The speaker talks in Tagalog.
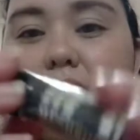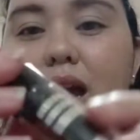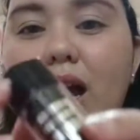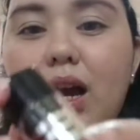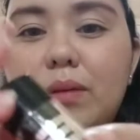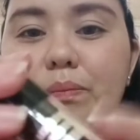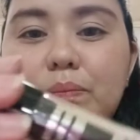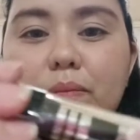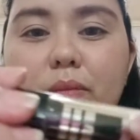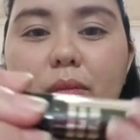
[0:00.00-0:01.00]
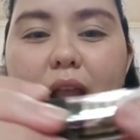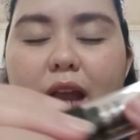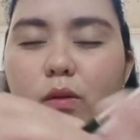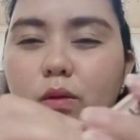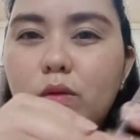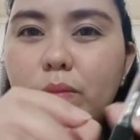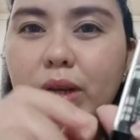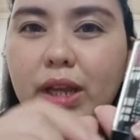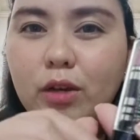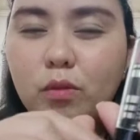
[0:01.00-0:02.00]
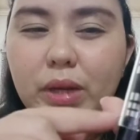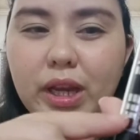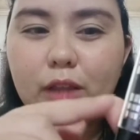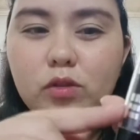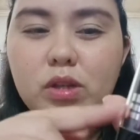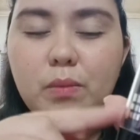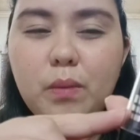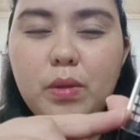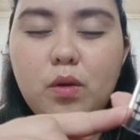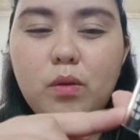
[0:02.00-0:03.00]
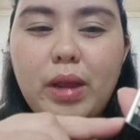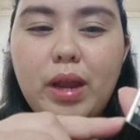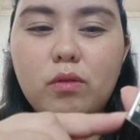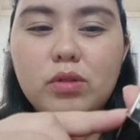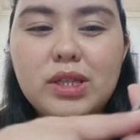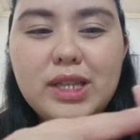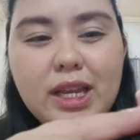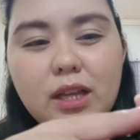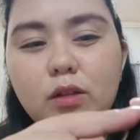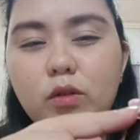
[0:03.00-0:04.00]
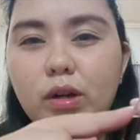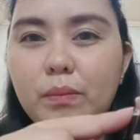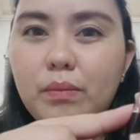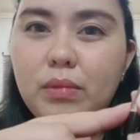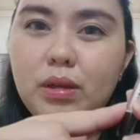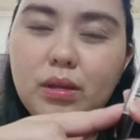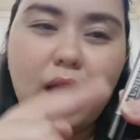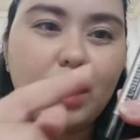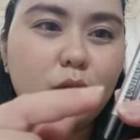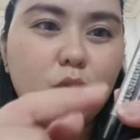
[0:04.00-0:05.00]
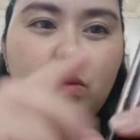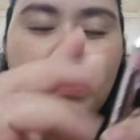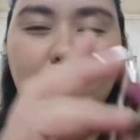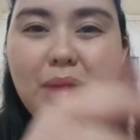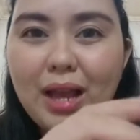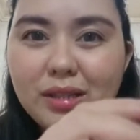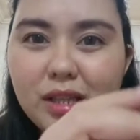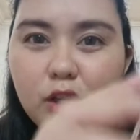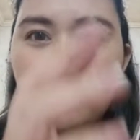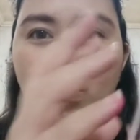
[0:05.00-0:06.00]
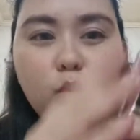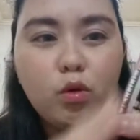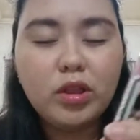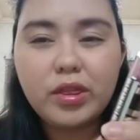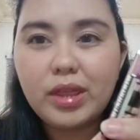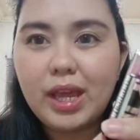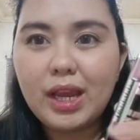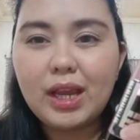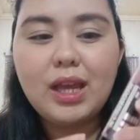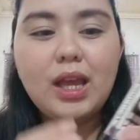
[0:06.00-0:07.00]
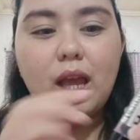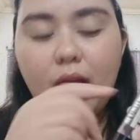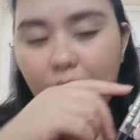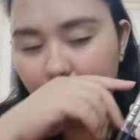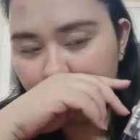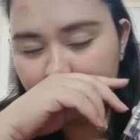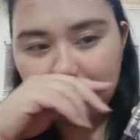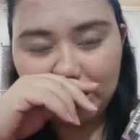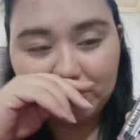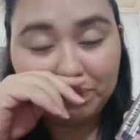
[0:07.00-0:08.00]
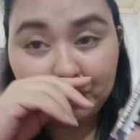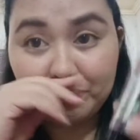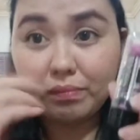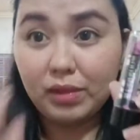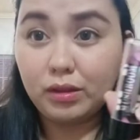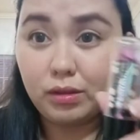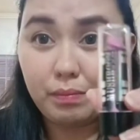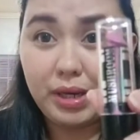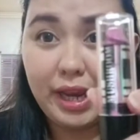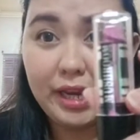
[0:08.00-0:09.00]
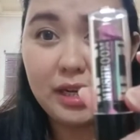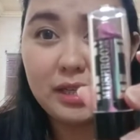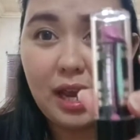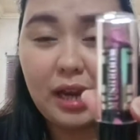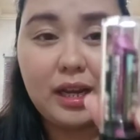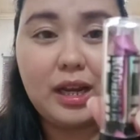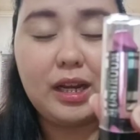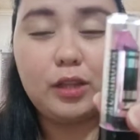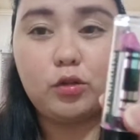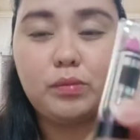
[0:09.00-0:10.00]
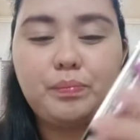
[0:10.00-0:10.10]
Um, I don't know kung binigay, nung binigay ito sa mami ko, merong seal or I don't know kung may plastic yung whole thing. Um, but, binigay niya na sa akin ng ganito.